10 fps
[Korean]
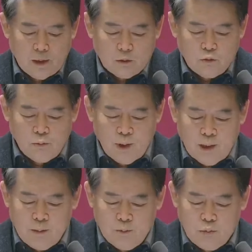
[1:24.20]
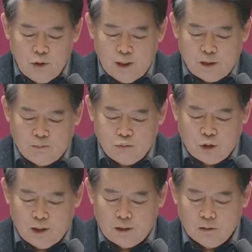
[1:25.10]
국민의힘이 무리해서
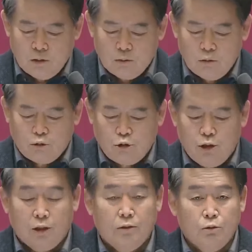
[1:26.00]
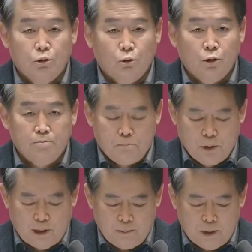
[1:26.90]
부천의 선거구를 줄이려는 의도는
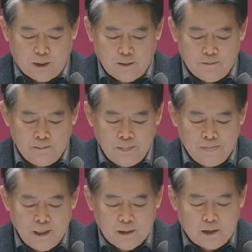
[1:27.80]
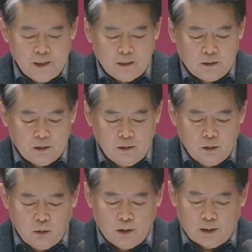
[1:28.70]
뻔합니다. 지난
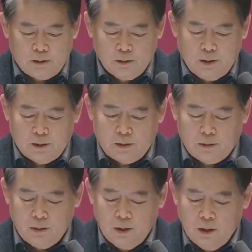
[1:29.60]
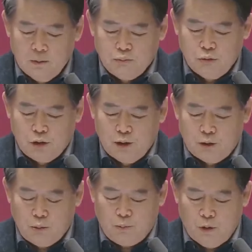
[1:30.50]
경기도지사 선거에서 부천의
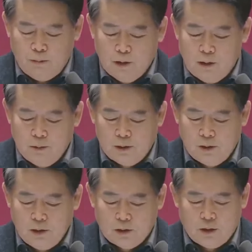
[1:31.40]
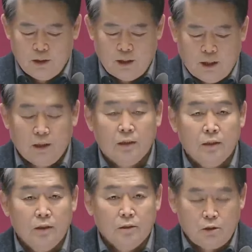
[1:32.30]
투표함이 열리면서 역전당한
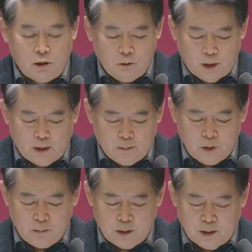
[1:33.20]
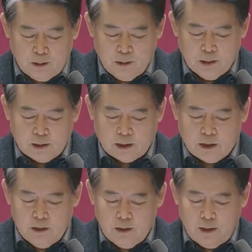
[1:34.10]
트라우마 때문입니다.
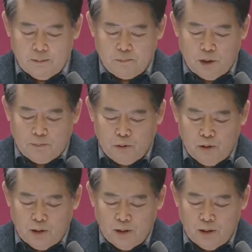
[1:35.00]
자신들의 뼈아픈